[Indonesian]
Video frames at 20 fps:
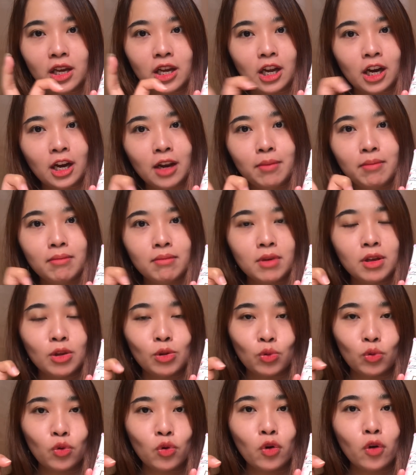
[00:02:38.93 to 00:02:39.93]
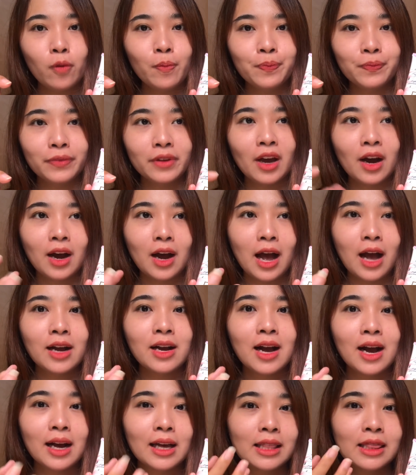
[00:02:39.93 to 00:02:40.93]
krim gitu yang
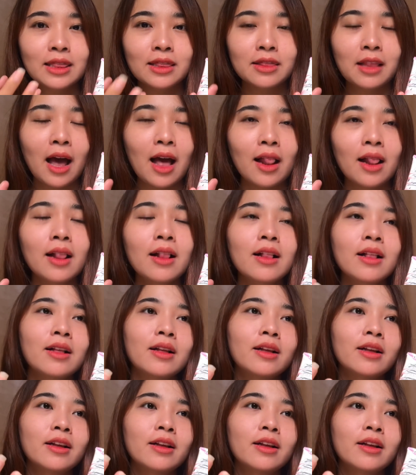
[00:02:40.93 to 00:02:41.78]
agak kental.